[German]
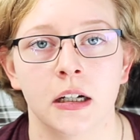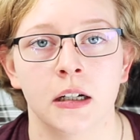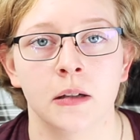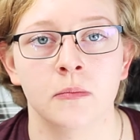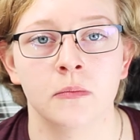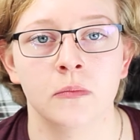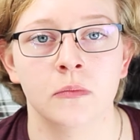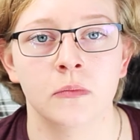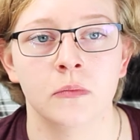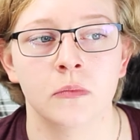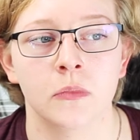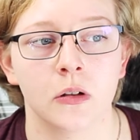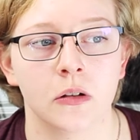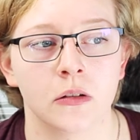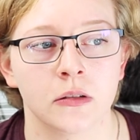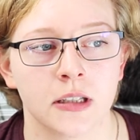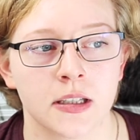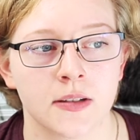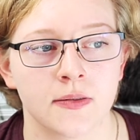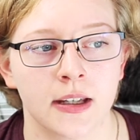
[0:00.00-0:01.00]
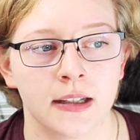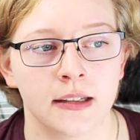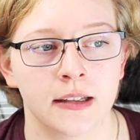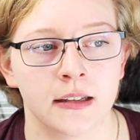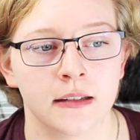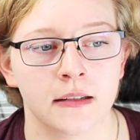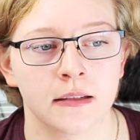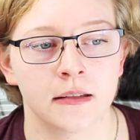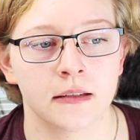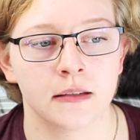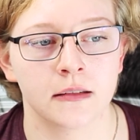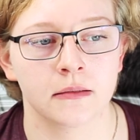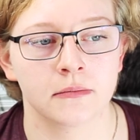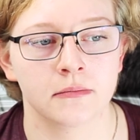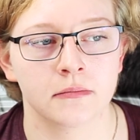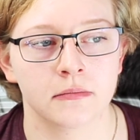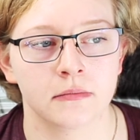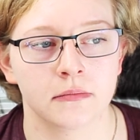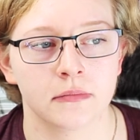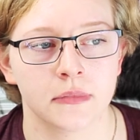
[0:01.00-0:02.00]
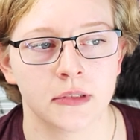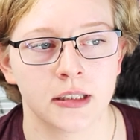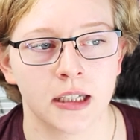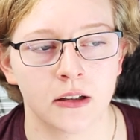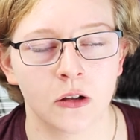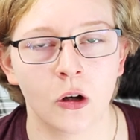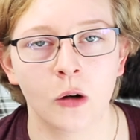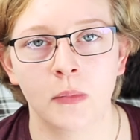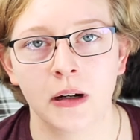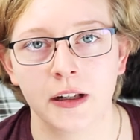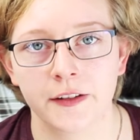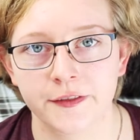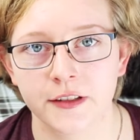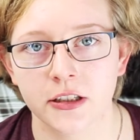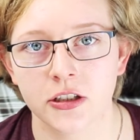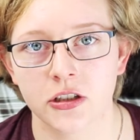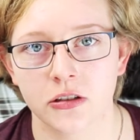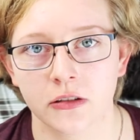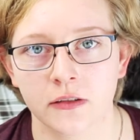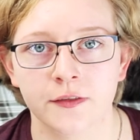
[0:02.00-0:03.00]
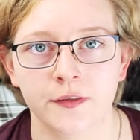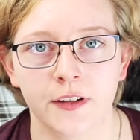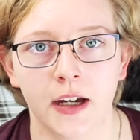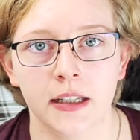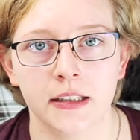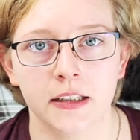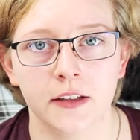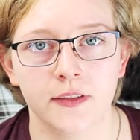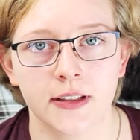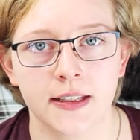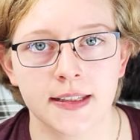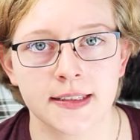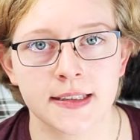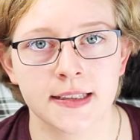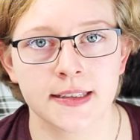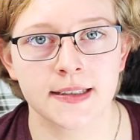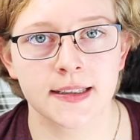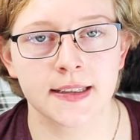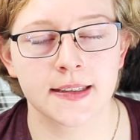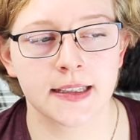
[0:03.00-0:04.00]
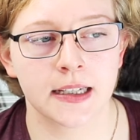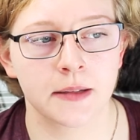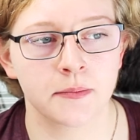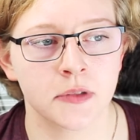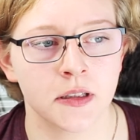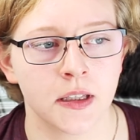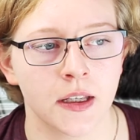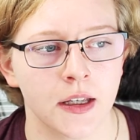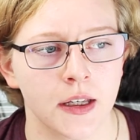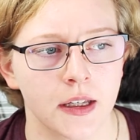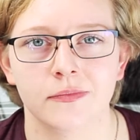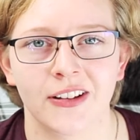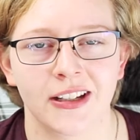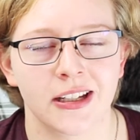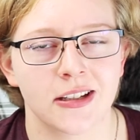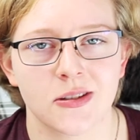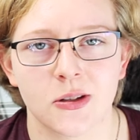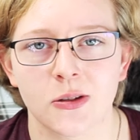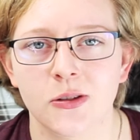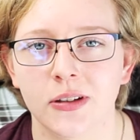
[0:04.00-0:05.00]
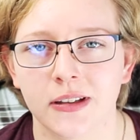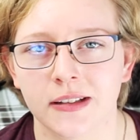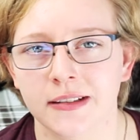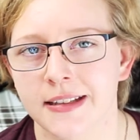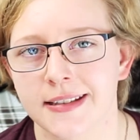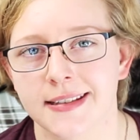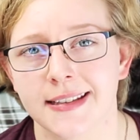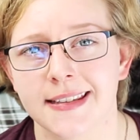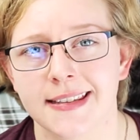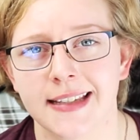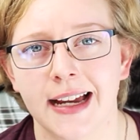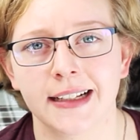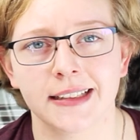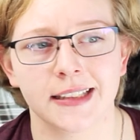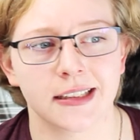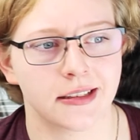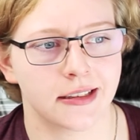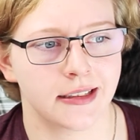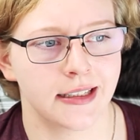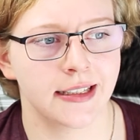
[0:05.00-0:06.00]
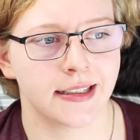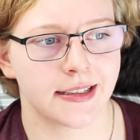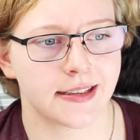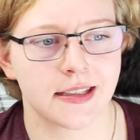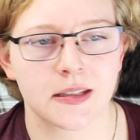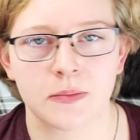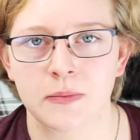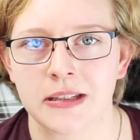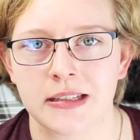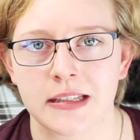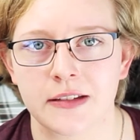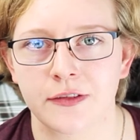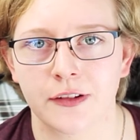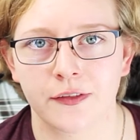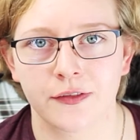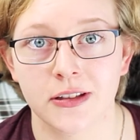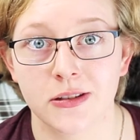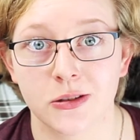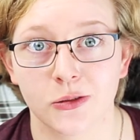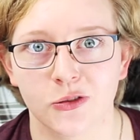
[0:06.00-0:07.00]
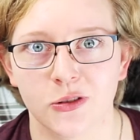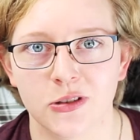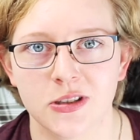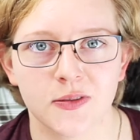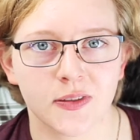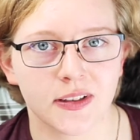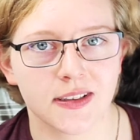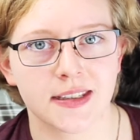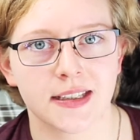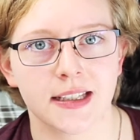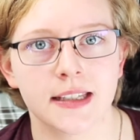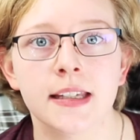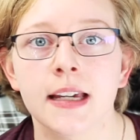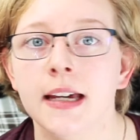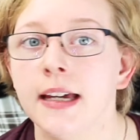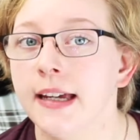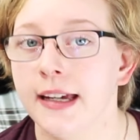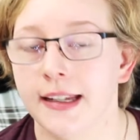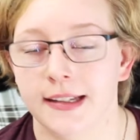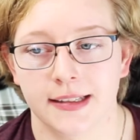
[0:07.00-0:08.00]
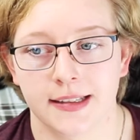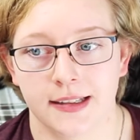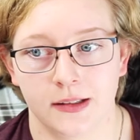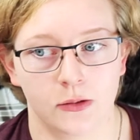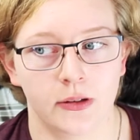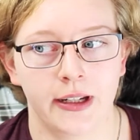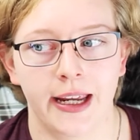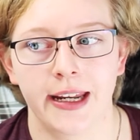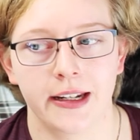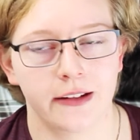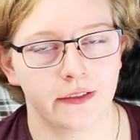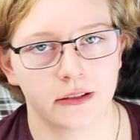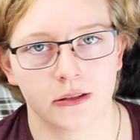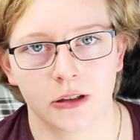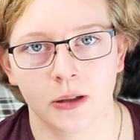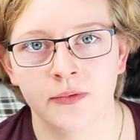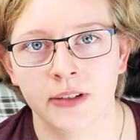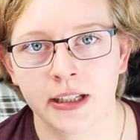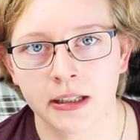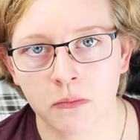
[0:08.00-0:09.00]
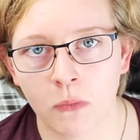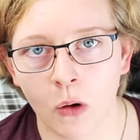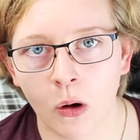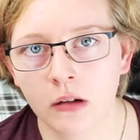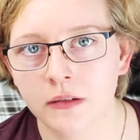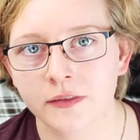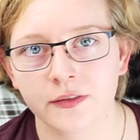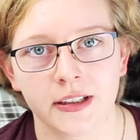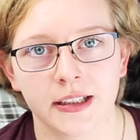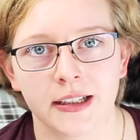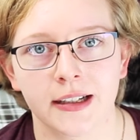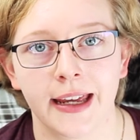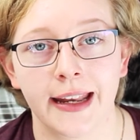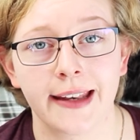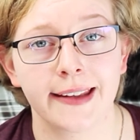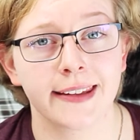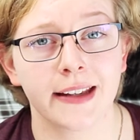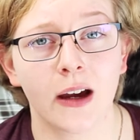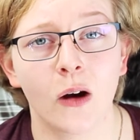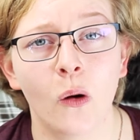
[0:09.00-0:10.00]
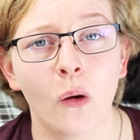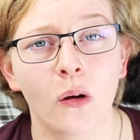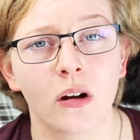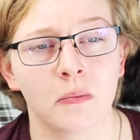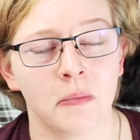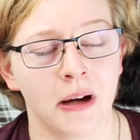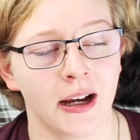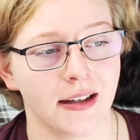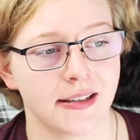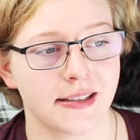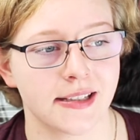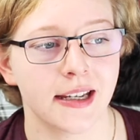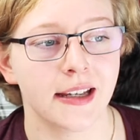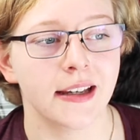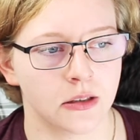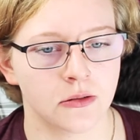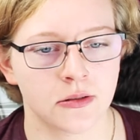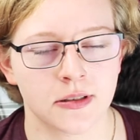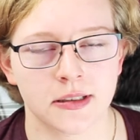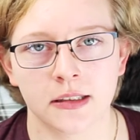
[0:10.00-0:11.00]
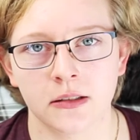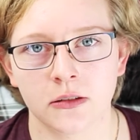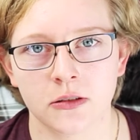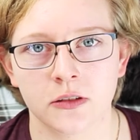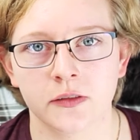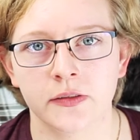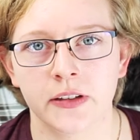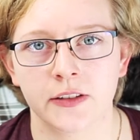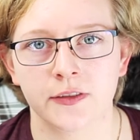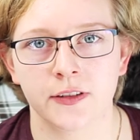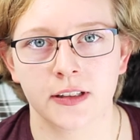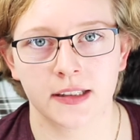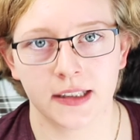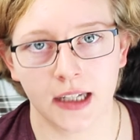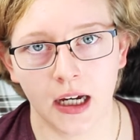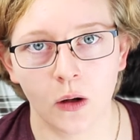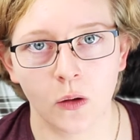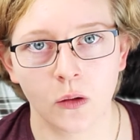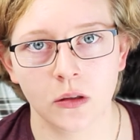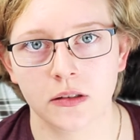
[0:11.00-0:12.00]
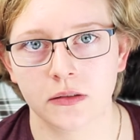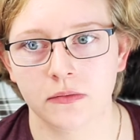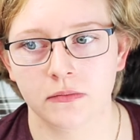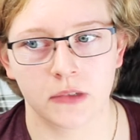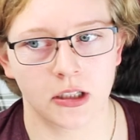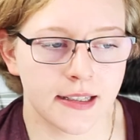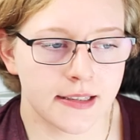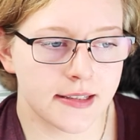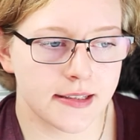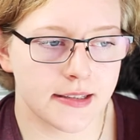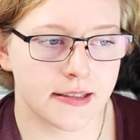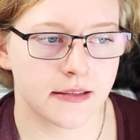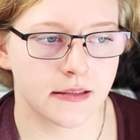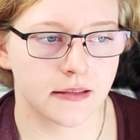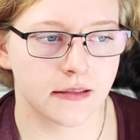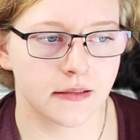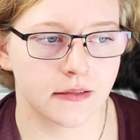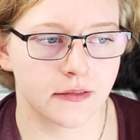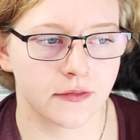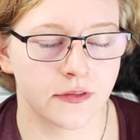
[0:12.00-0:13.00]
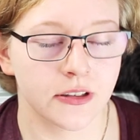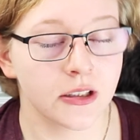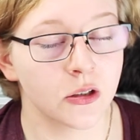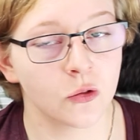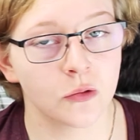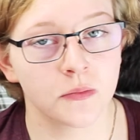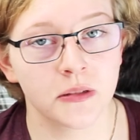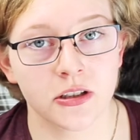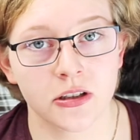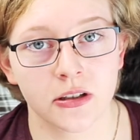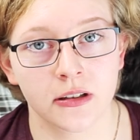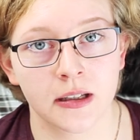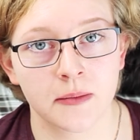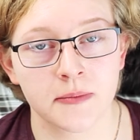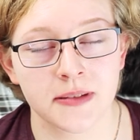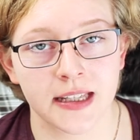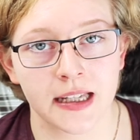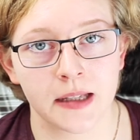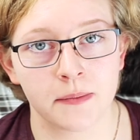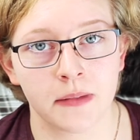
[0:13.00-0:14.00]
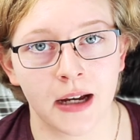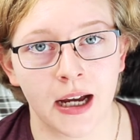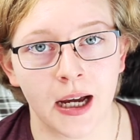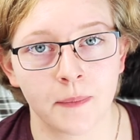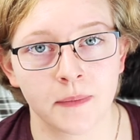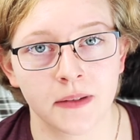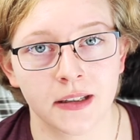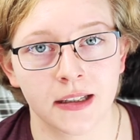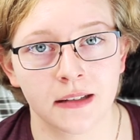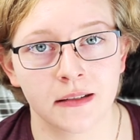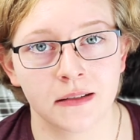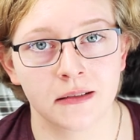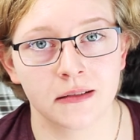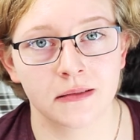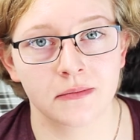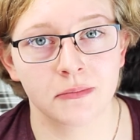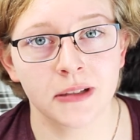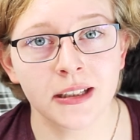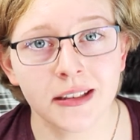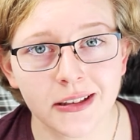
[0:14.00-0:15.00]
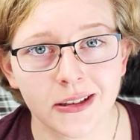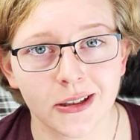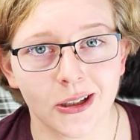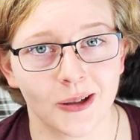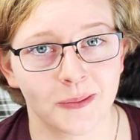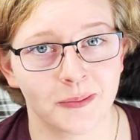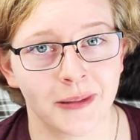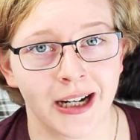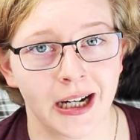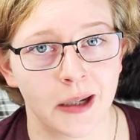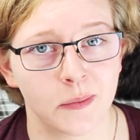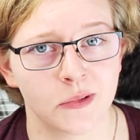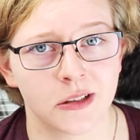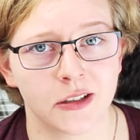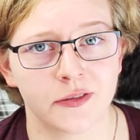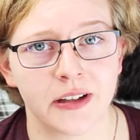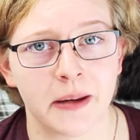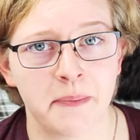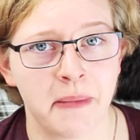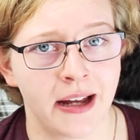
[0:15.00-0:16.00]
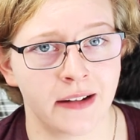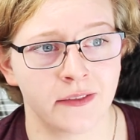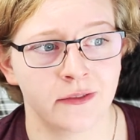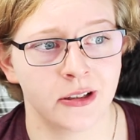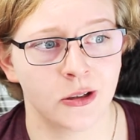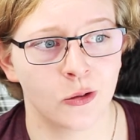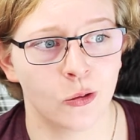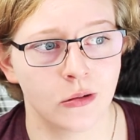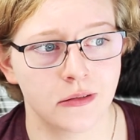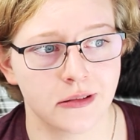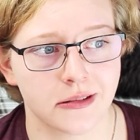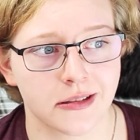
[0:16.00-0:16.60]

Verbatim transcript: Ähm, und das wären dann ähm, ja nochmal vier Stunden Fahrt gewesen insgesamt. Wenn die Züchterin jetzt gesagt hätte, nee, das ist mir jetzt einfach viel zu kurzfristig, hätte ich gesagt, okay, dann kommen wir halt morgen wieder. Hätte ich auch gemacht. Sie hat uns dann auch so weit vertraut, dass äh, wir Nomi schon am selben Abend dann äh, mitgenommen haben und auf einmal hatten wir einen